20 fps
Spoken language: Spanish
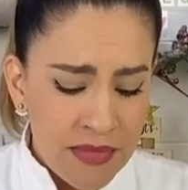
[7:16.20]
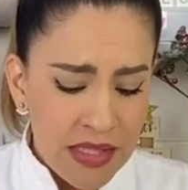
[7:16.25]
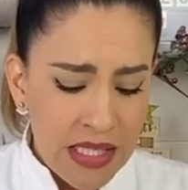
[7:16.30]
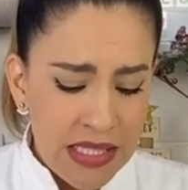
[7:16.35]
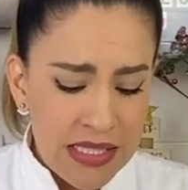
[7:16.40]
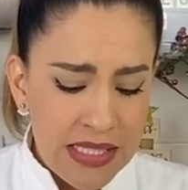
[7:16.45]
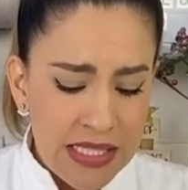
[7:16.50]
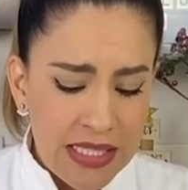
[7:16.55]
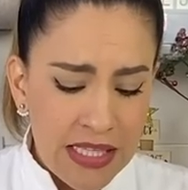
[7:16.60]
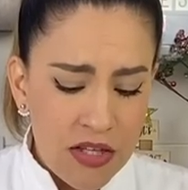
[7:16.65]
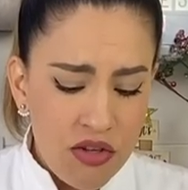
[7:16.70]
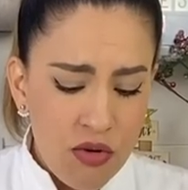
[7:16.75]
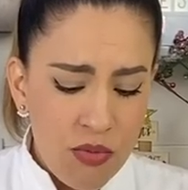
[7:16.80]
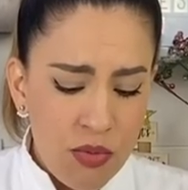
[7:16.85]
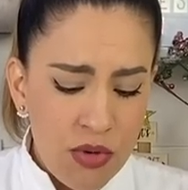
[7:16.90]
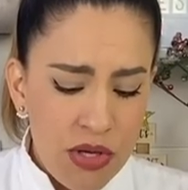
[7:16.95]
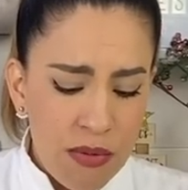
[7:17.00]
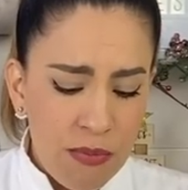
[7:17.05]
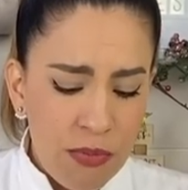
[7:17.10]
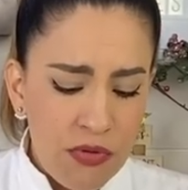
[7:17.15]
Así que yo
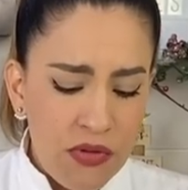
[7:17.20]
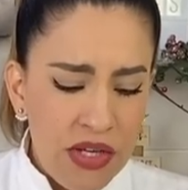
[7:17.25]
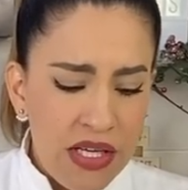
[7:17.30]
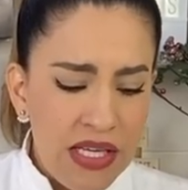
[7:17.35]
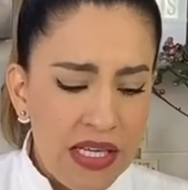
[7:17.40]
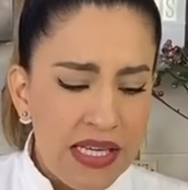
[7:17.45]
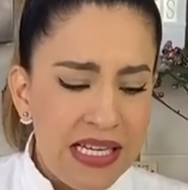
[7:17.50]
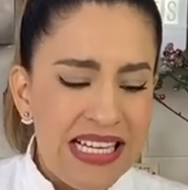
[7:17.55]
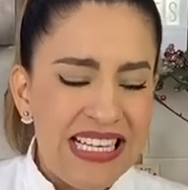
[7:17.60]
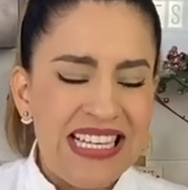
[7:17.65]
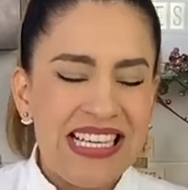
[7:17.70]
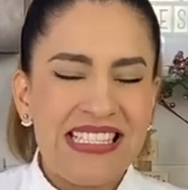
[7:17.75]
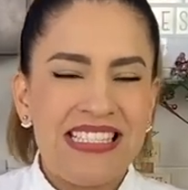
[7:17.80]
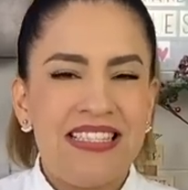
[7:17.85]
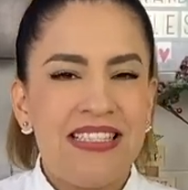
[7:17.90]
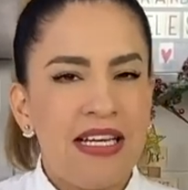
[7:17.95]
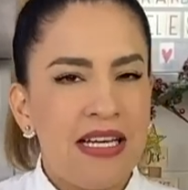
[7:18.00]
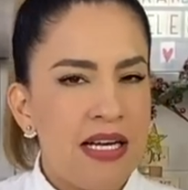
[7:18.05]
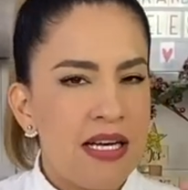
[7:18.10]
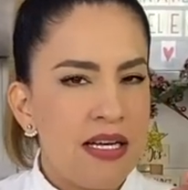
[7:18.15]
voy a poner, y ya
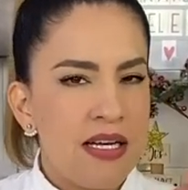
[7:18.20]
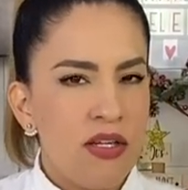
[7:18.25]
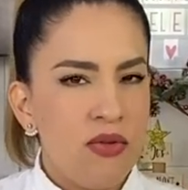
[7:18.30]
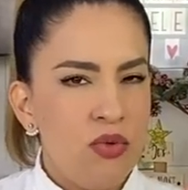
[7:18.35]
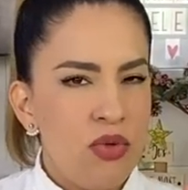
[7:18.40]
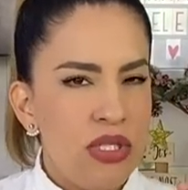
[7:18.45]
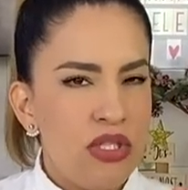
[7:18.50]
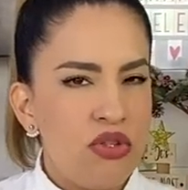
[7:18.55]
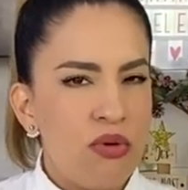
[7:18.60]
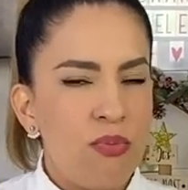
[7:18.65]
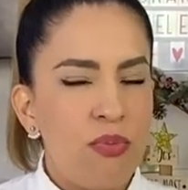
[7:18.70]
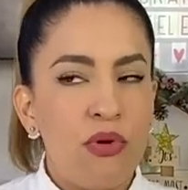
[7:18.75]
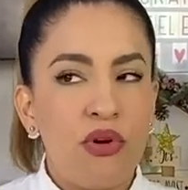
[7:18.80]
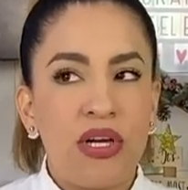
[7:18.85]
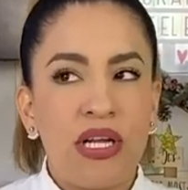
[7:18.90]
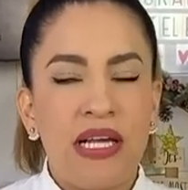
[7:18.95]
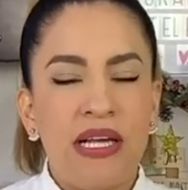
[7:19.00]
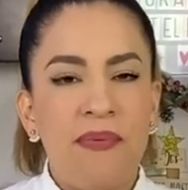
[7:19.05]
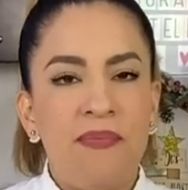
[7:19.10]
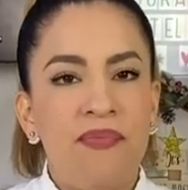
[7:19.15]
sin dejar granulito,
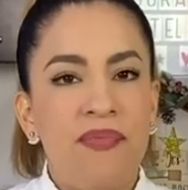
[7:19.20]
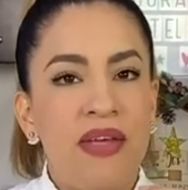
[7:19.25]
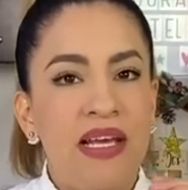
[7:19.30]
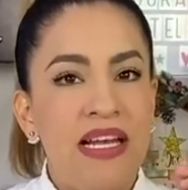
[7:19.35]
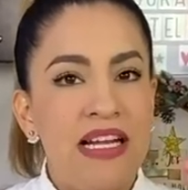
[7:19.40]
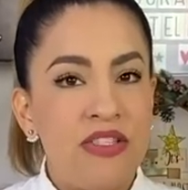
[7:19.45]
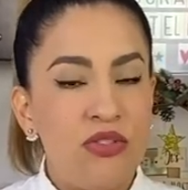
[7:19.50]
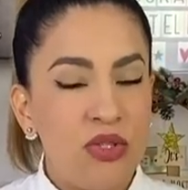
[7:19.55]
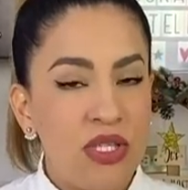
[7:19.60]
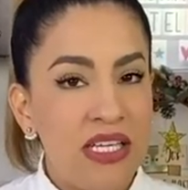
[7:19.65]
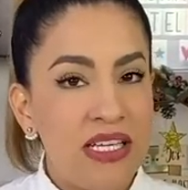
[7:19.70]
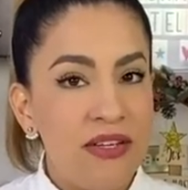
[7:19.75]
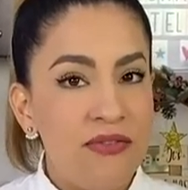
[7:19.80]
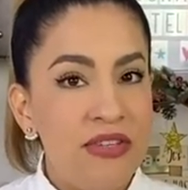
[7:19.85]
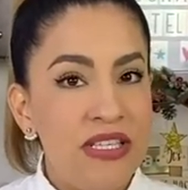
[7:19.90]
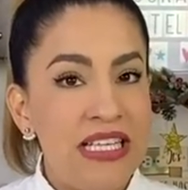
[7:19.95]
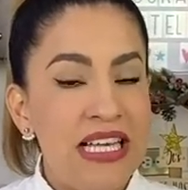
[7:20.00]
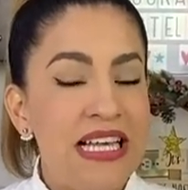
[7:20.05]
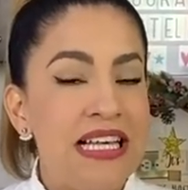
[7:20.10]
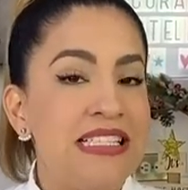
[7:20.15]
porque el azúcar
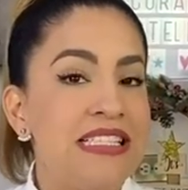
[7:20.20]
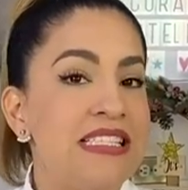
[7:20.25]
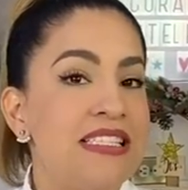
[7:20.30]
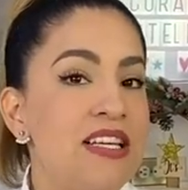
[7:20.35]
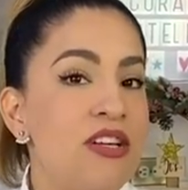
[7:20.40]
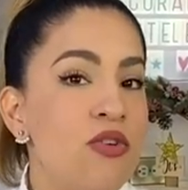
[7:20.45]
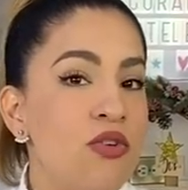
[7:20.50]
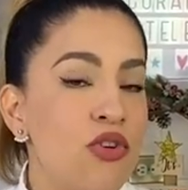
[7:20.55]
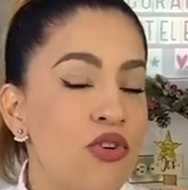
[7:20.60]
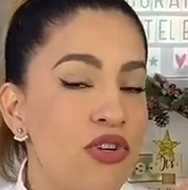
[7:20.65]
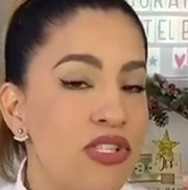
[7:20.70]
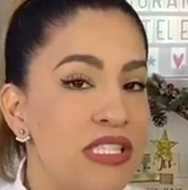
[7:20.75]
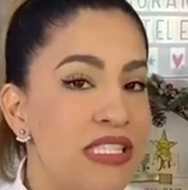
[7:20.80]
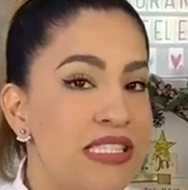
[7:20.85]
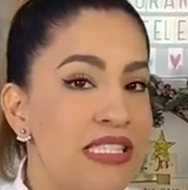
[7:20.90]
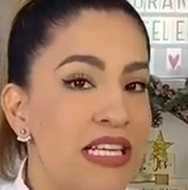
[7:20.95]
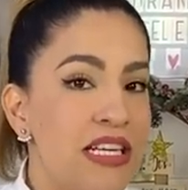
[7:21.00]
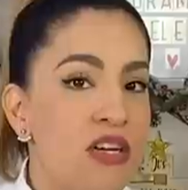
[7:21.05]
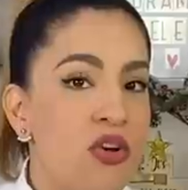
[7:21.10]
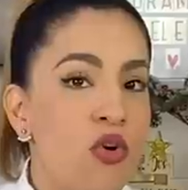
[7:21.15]
refinada sí se logró
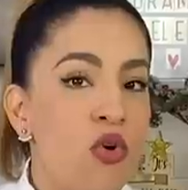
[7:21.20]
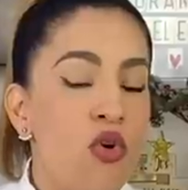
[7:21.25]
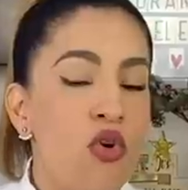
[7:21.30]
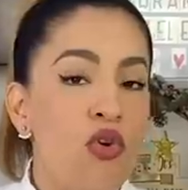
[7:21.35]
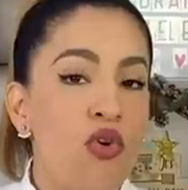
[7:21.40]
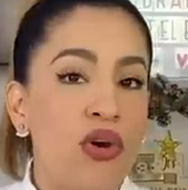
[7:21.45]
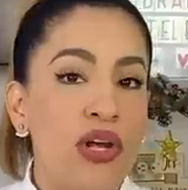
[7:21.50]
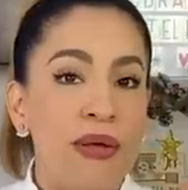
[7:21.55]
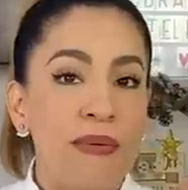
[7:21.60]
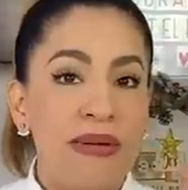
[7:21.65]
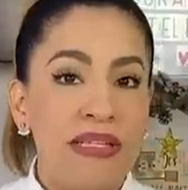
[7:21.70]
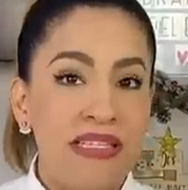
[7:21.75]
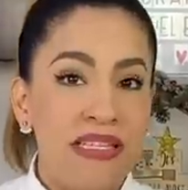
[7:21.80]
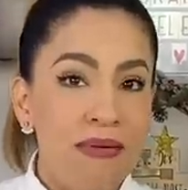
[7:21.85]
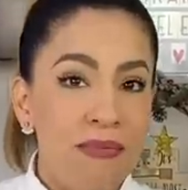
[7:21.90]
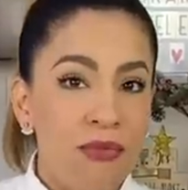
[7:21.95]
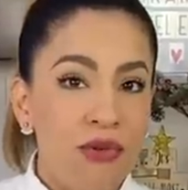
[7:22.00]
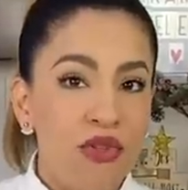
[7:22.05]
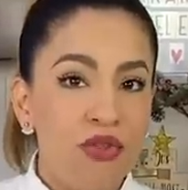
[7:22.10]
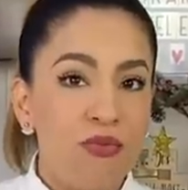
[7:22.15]
deshacer con lo que
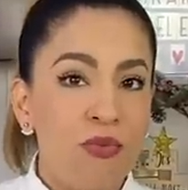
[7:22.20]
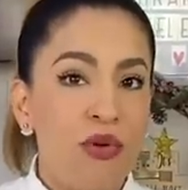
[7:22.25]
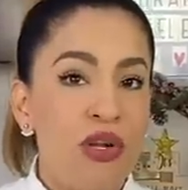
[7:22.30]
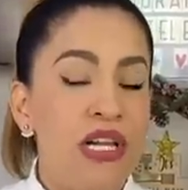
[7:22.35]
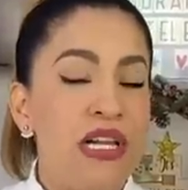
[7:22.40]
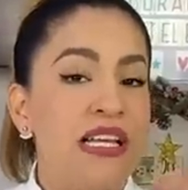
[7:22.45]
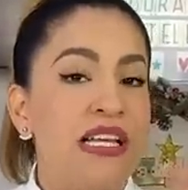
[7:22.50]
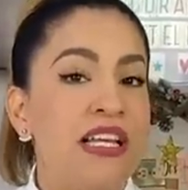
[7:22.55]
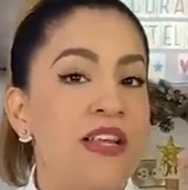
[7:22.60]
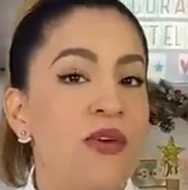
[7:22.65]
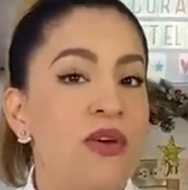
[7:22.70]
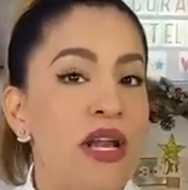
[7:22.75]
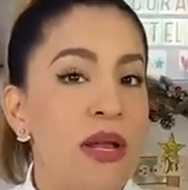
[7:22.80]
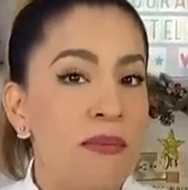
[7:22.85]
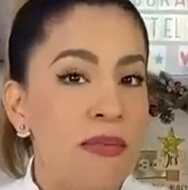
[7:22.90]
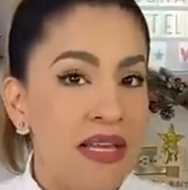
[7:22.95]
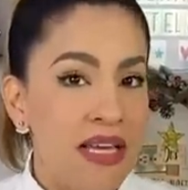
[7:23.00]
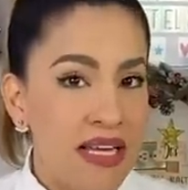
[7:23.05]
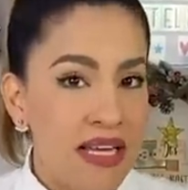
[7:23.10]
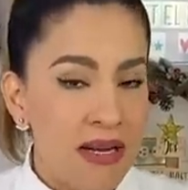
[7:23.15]
batimos por el líquido de la
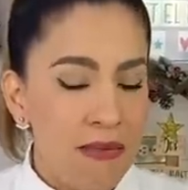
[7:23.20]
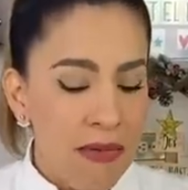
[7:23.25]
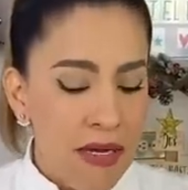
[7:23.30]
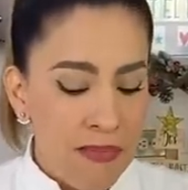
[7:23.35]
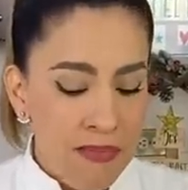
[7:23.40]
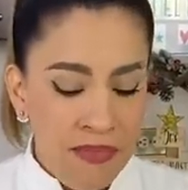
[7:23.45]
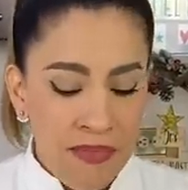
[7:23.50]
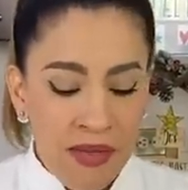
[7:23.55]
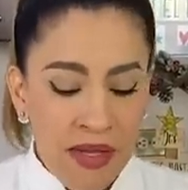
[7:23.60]
media crema.